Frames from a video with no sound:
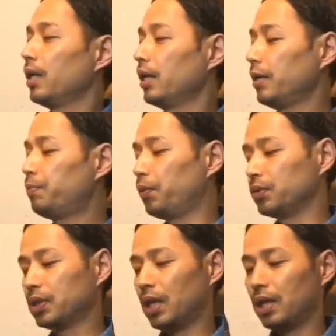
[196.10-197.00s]
一
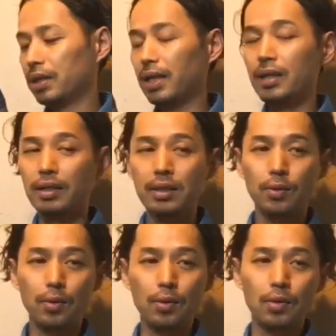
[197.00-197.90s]
本じゃないかな
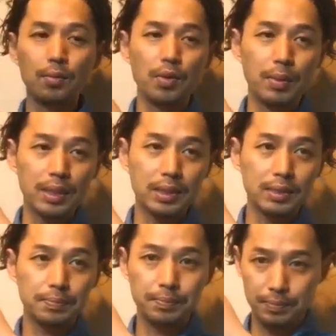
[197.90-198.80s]
と思います。